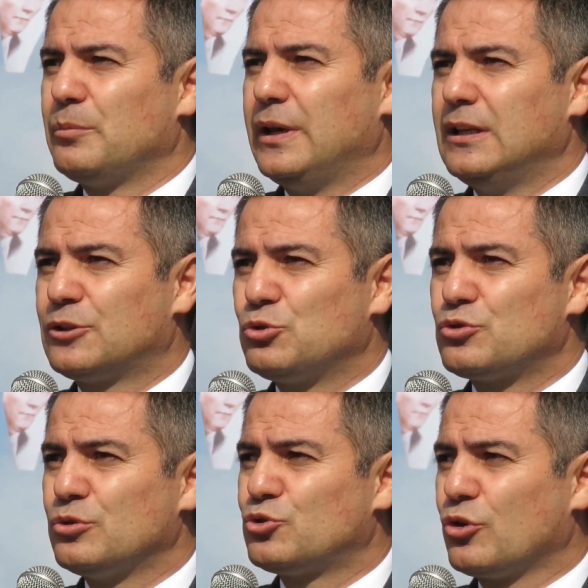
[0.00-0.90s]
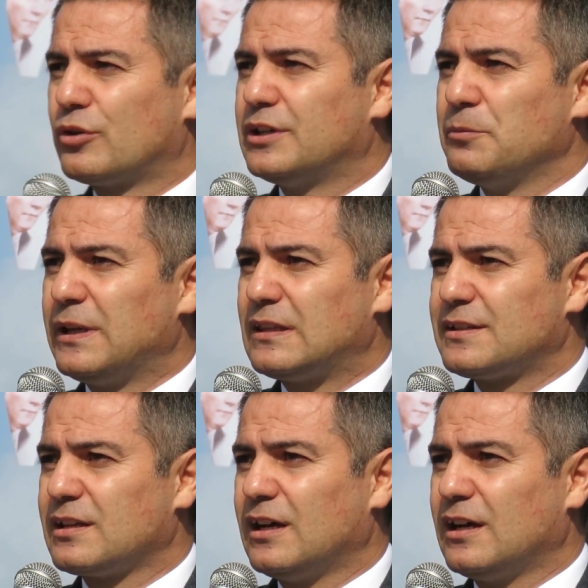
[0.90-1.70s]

Beylikdüzü'nün çok kıymetli